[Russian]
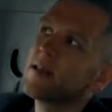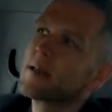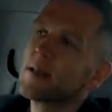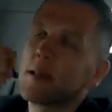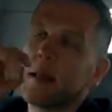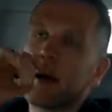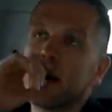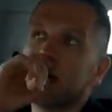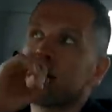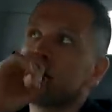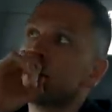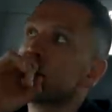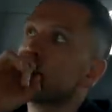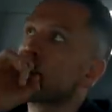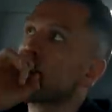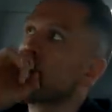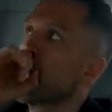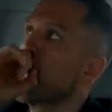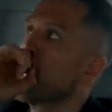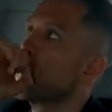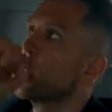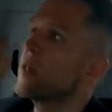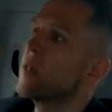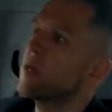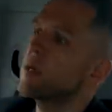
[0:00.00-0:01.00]
Есть лампочки,
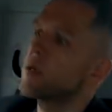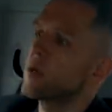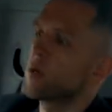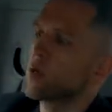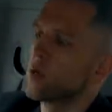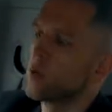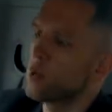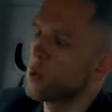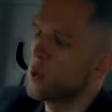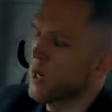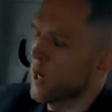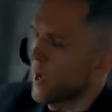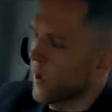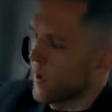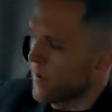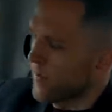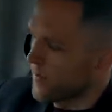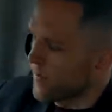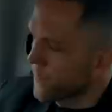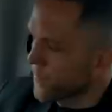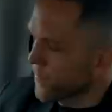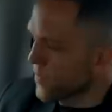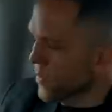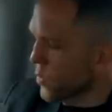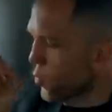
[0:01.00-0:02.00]
есть ручка.
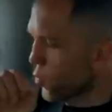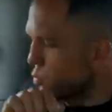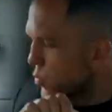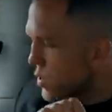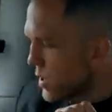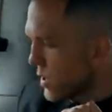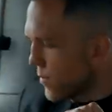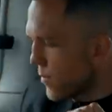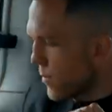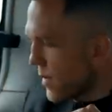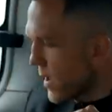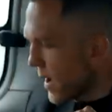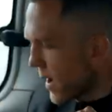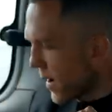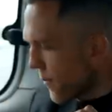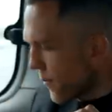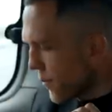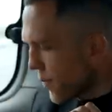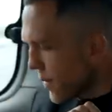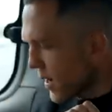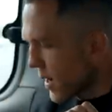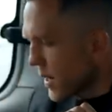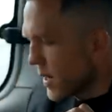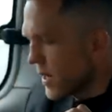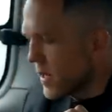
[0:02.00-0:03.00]
У тебя
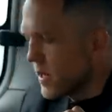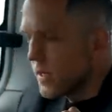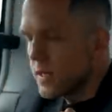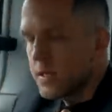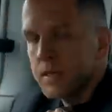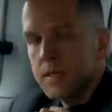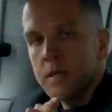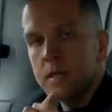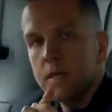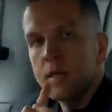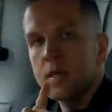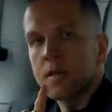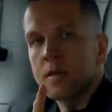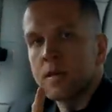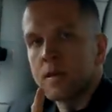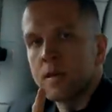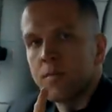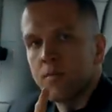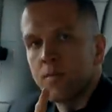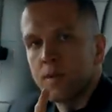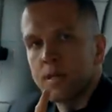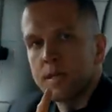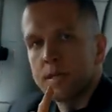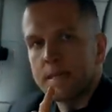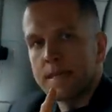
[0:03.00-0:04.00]
прорезиненный
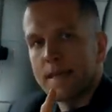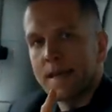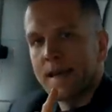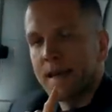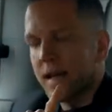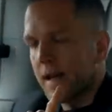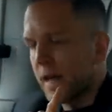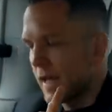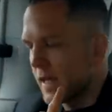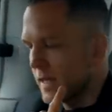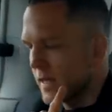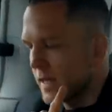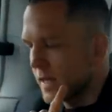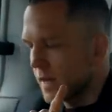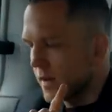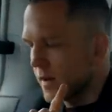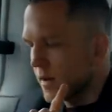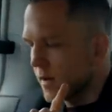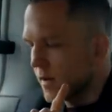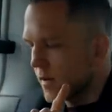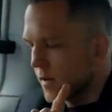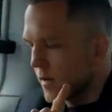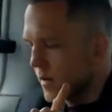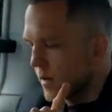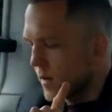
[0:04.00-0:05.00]
подстаканник.
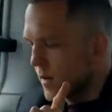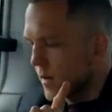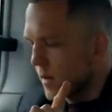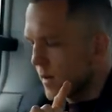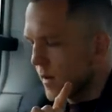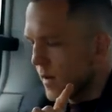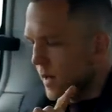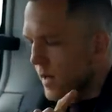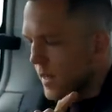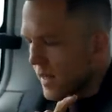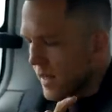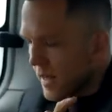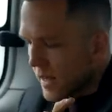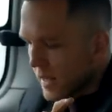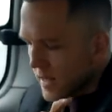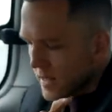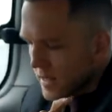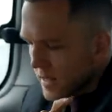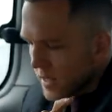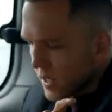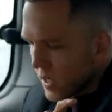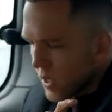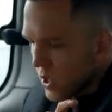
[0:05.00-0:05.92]
Есть